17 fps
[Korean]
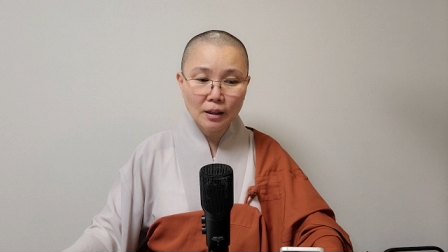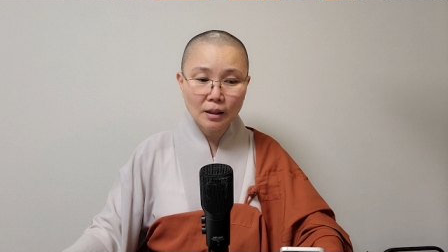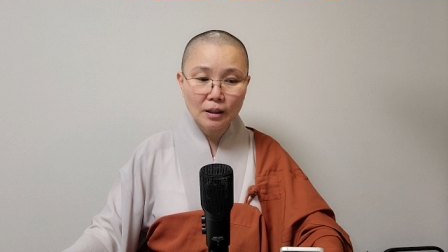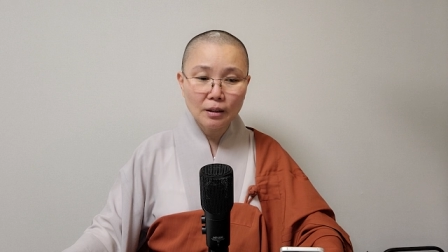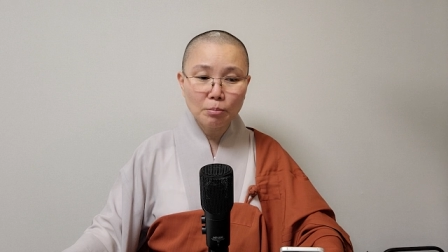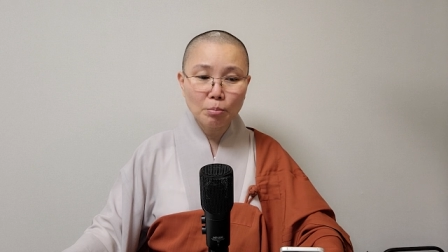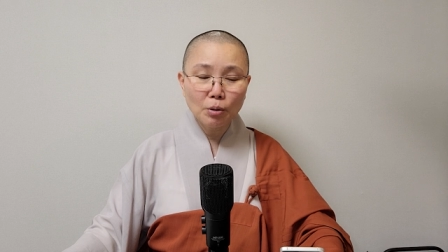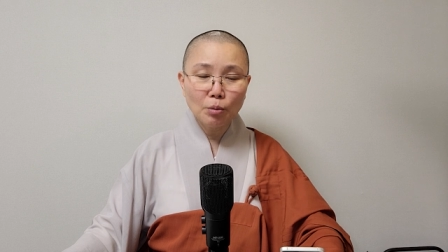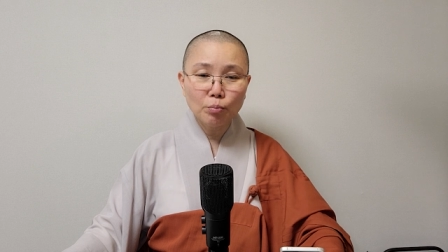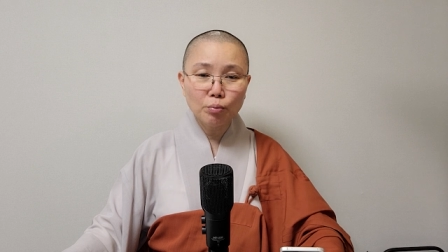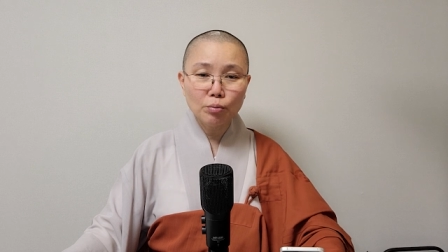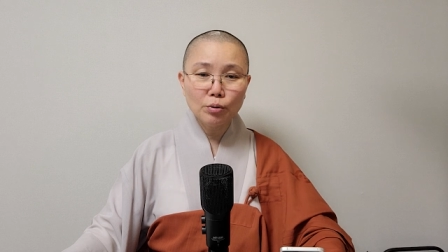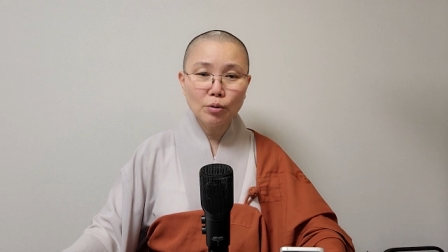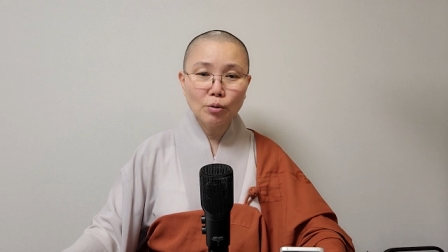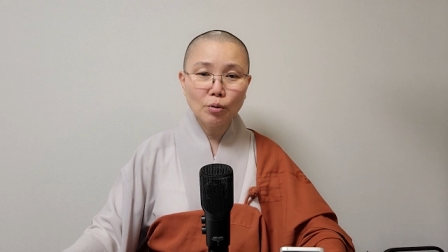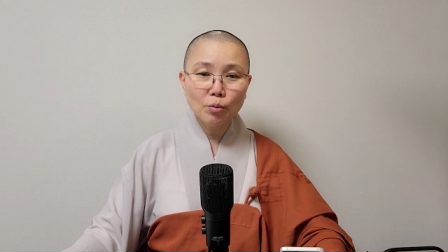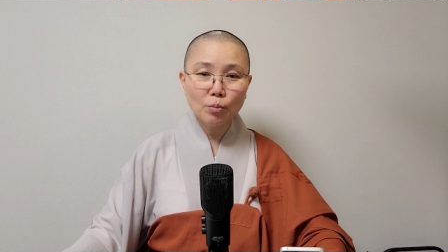이 뭐
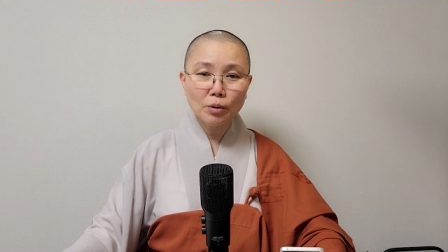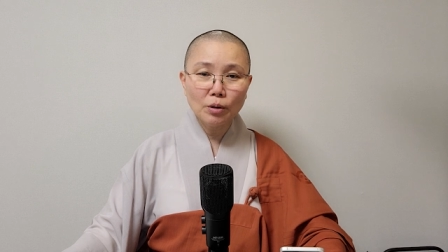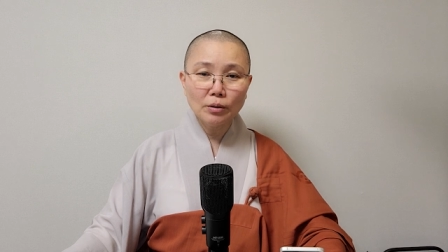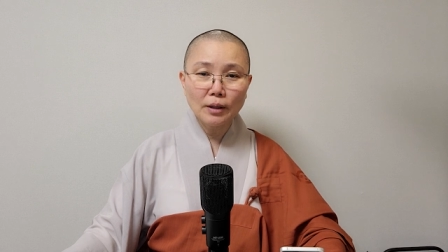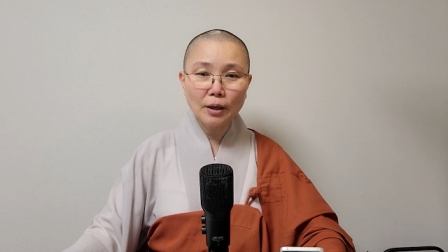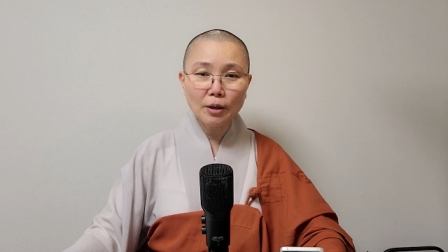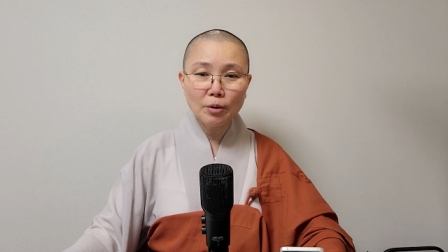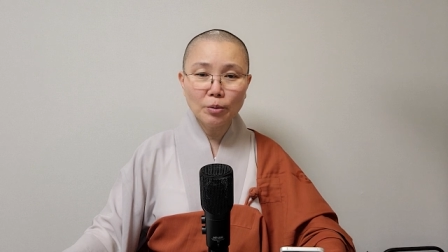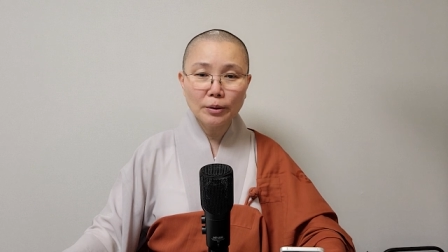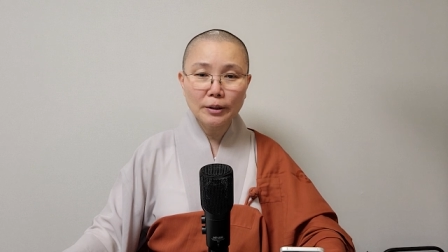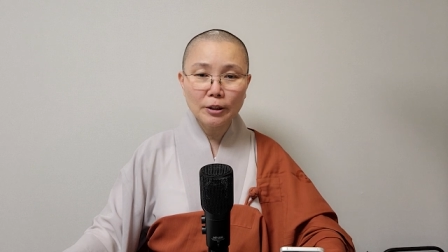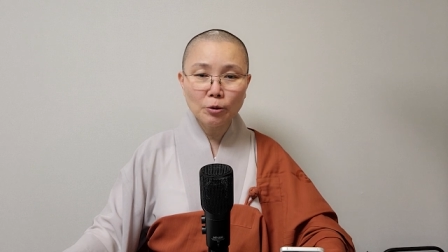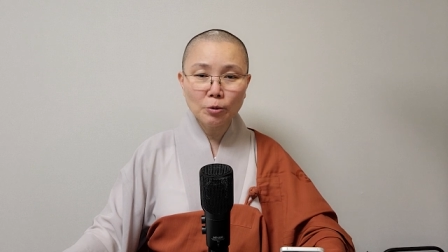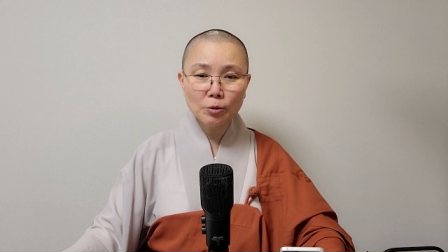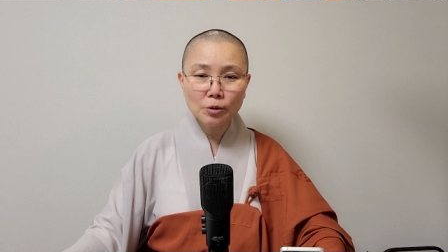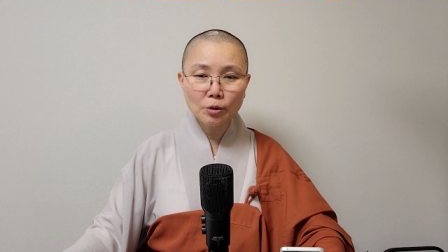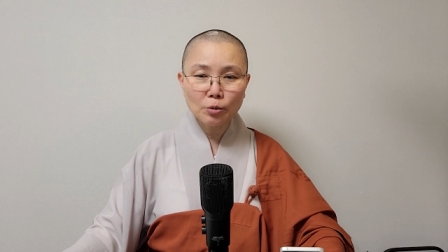불교 뭐 내용
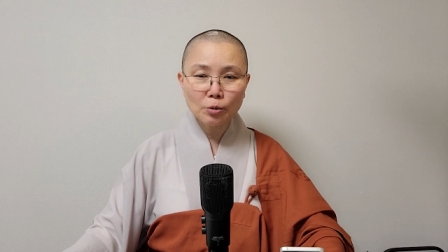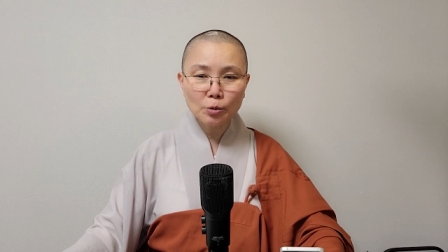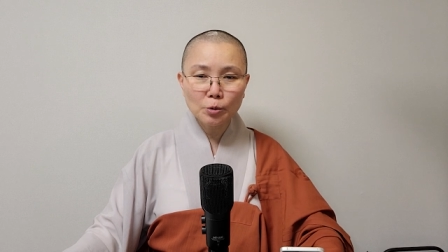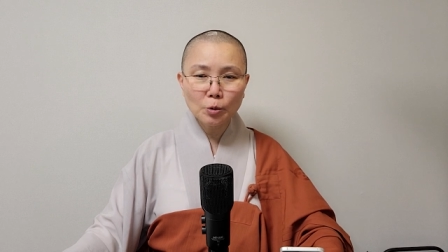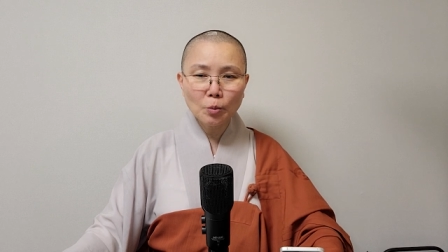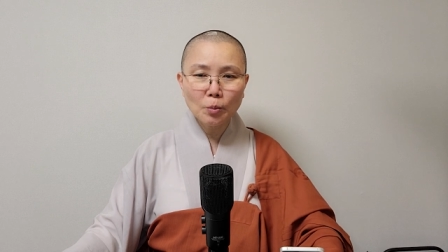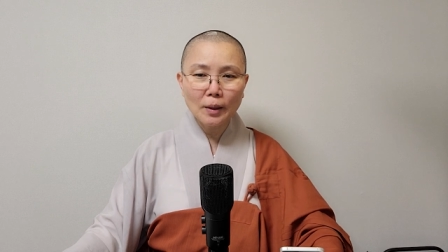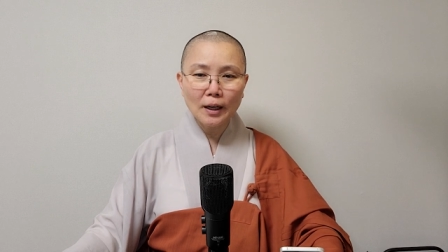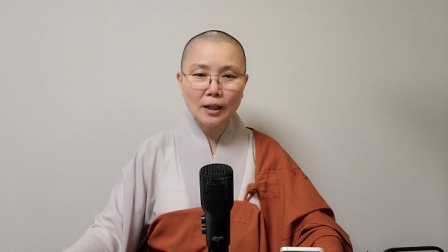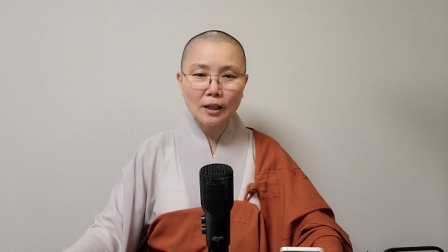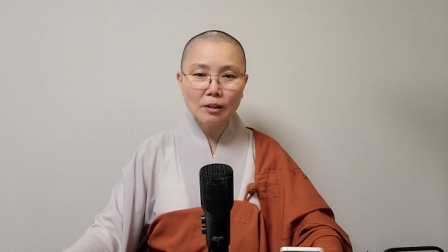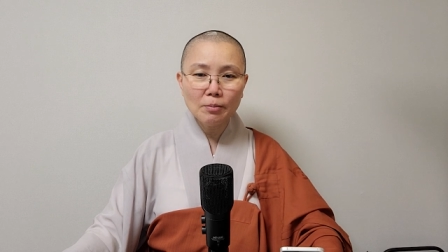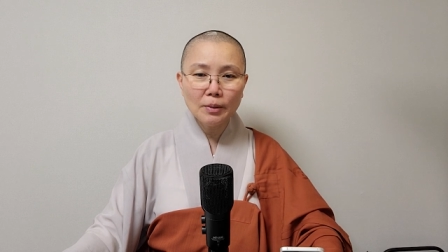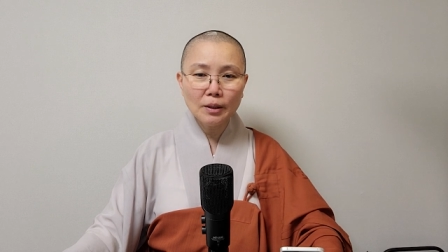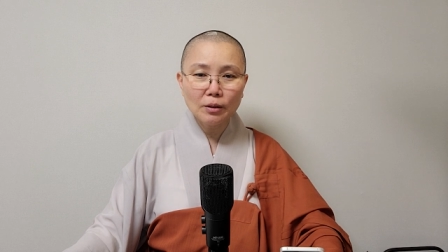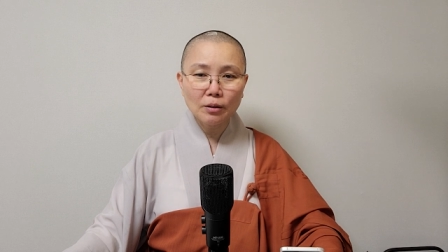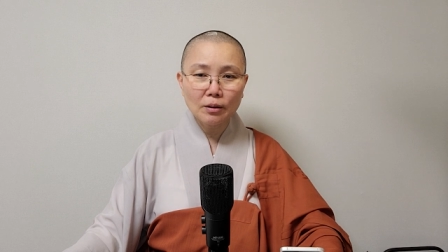이론적으로 좀
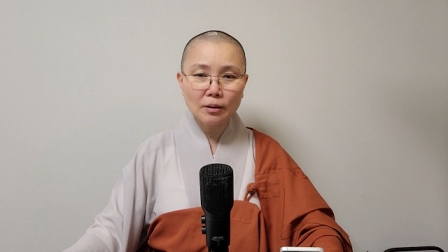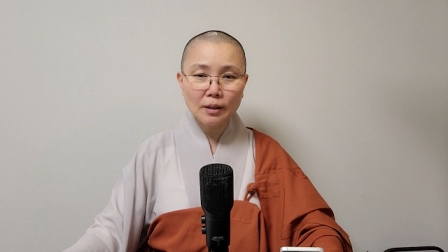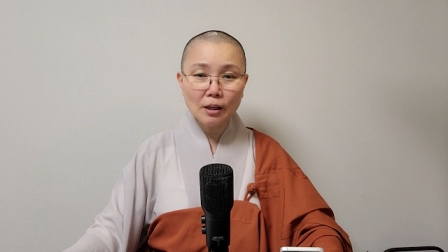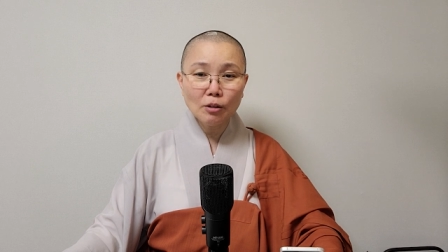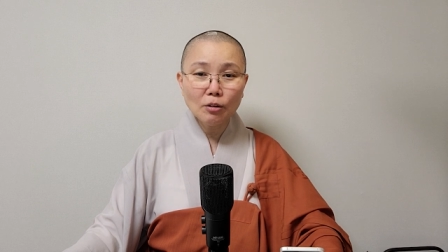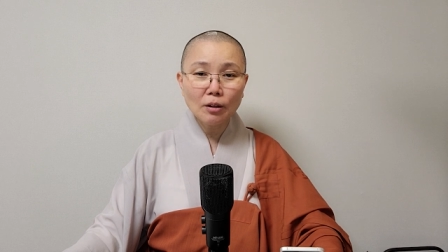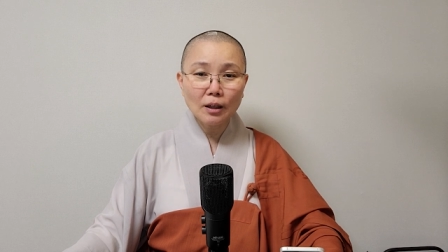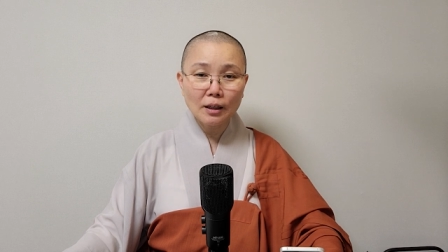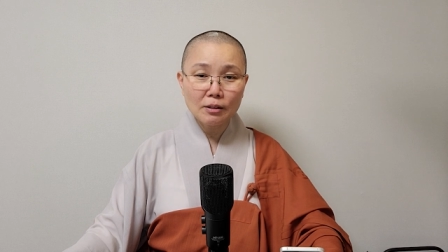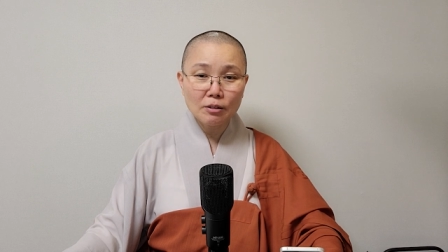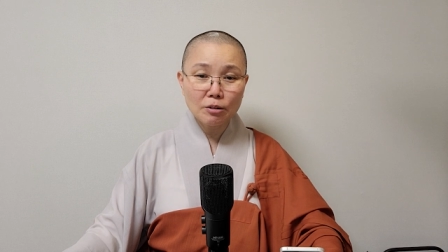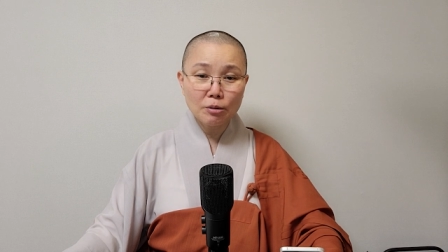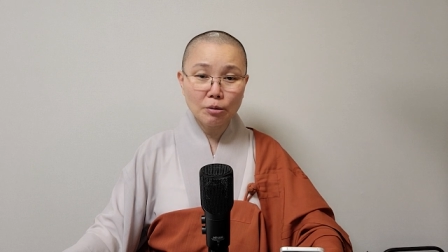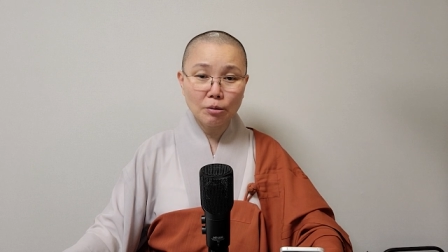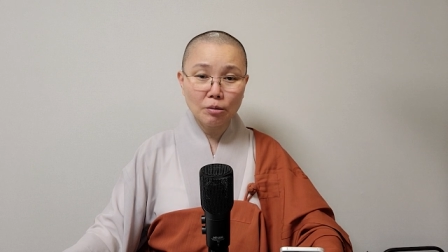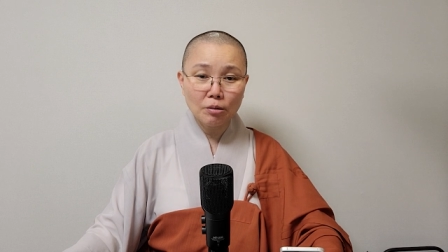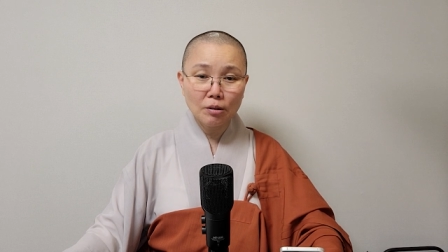알면 될 것
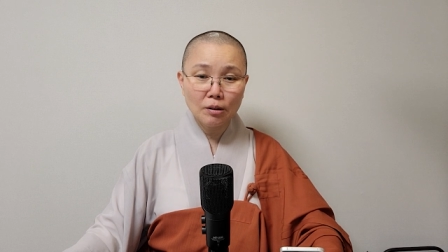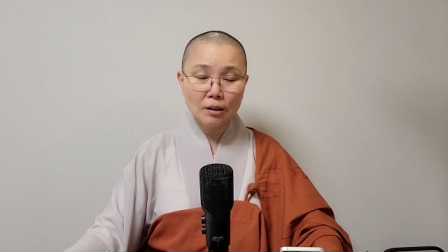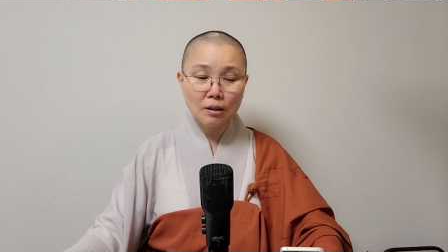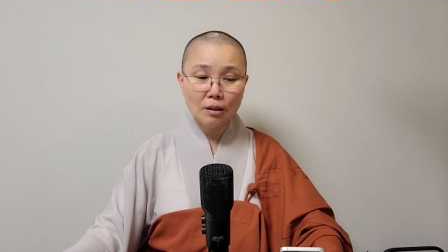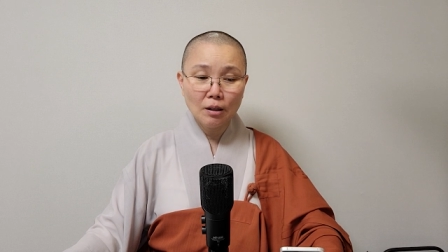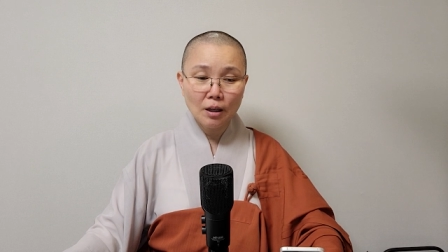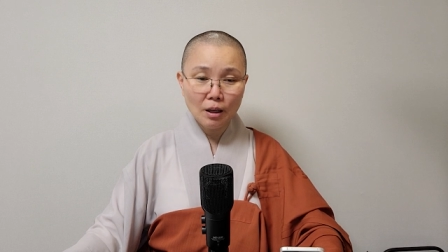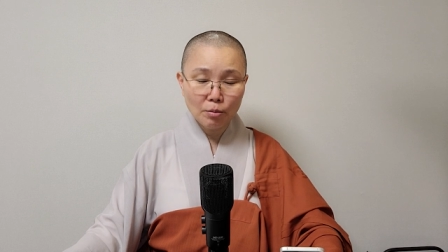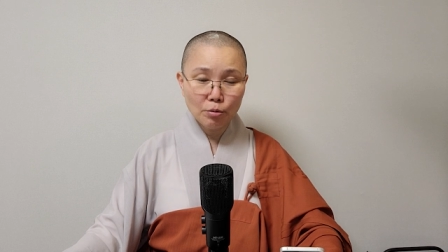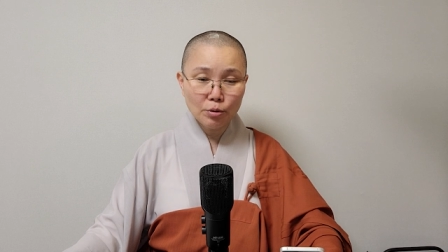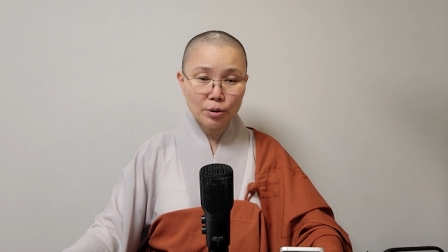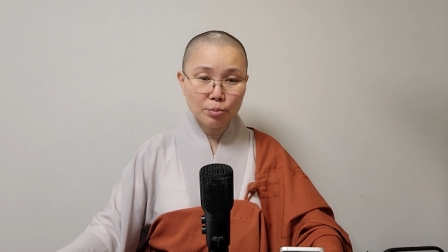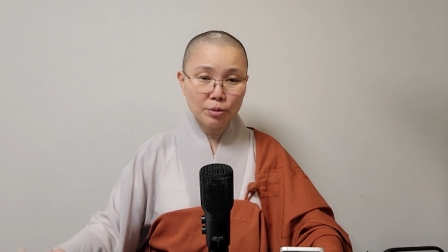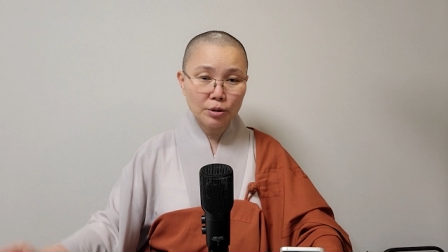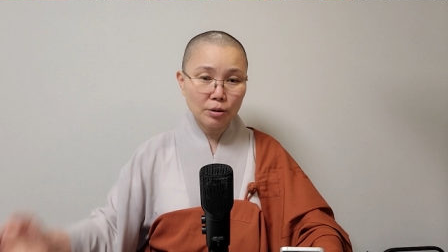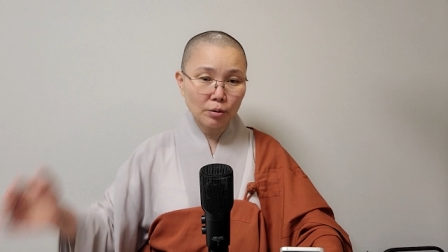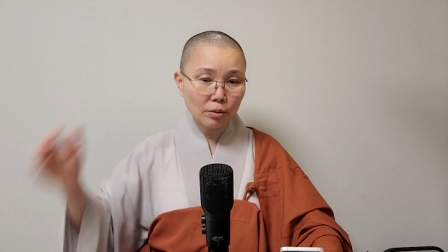같죠.
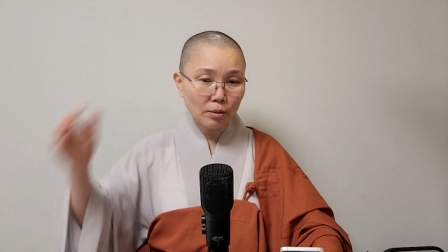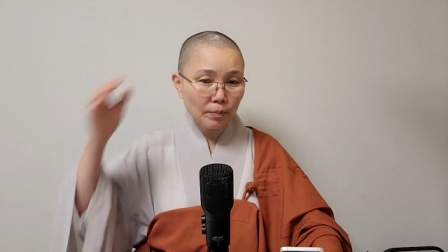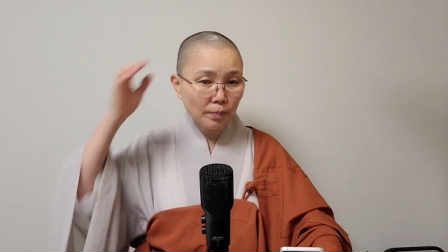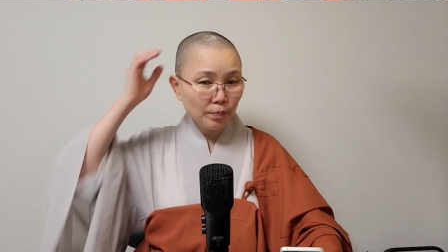해보십시오.